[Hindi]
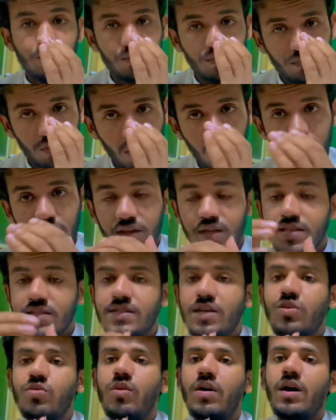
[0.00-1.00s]
बहुत दिल
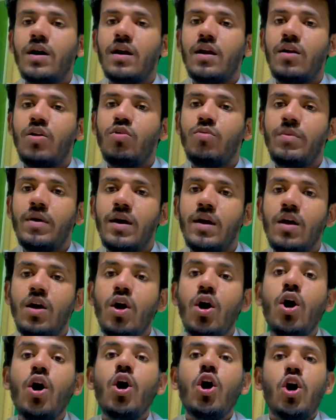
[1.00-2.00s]
से दुआ कर रहा हूँ मैं
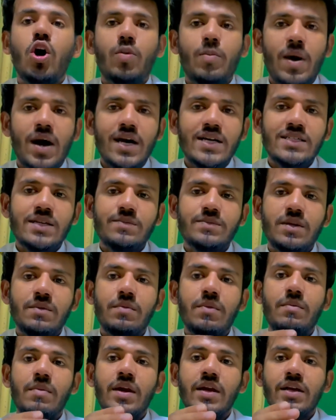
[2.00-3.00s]
और बाकी सब
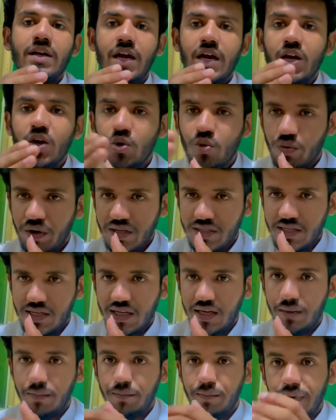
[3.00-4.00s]
सभी मेरी यही रिक्वेस्ट है
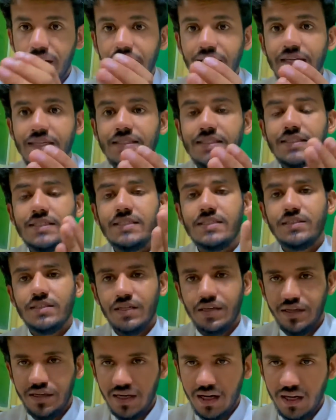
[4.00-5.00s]
कि प्लीज़
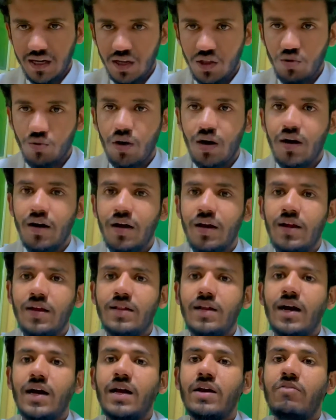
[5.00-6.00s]
इंडिया के लिए दुआ करें
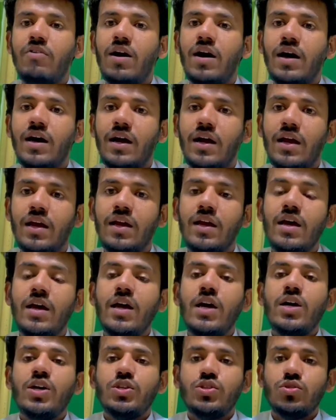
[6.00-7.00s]
ताकि वहाँ के
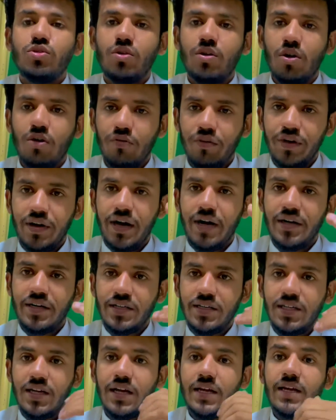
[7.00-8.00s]
जो कोविड
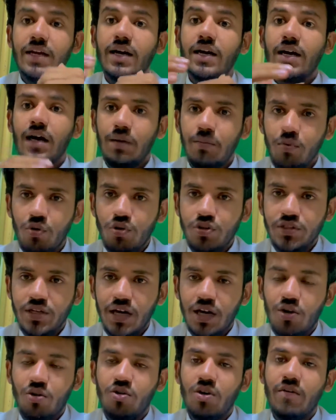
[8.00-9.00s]
नाइन्टीन है ये कम हो जाए
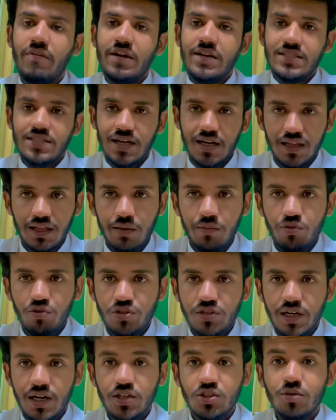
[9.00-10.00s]
कोरोना वायरस ख़त्म हो
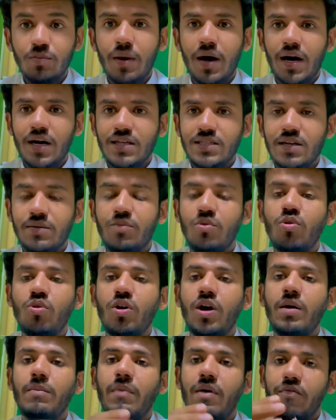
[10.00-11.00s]
जाए जो बाकी सब लोग
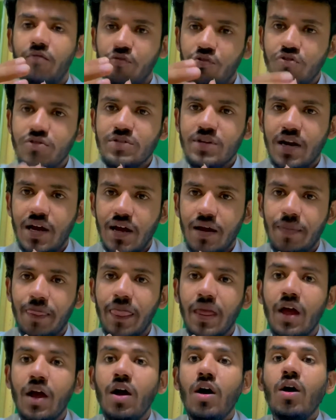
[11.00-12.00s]
हैं महफूज रहें
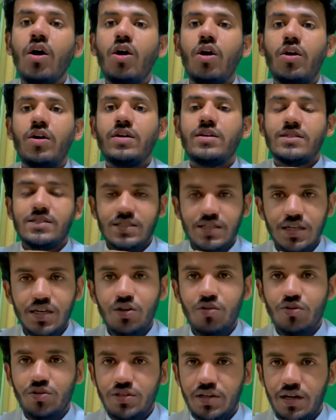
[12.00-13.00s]
और ठीक
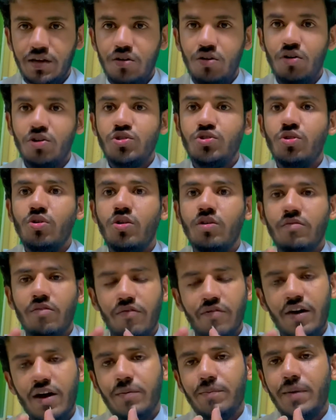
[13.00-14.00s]
हो जाएँ और जो लोग
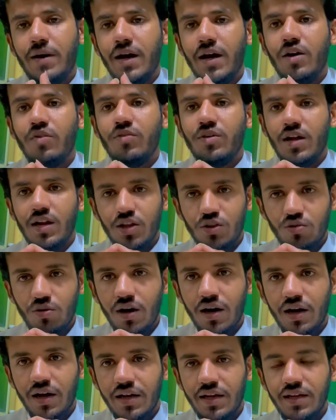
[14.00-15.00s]
वफात पा गए उनके लिए दुआ
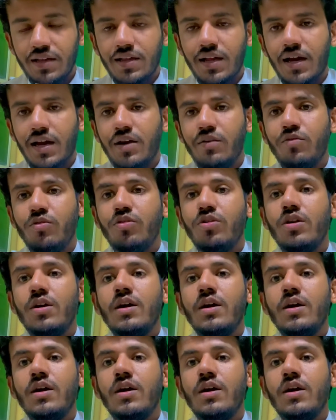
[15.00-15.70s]
करिए ताकि वो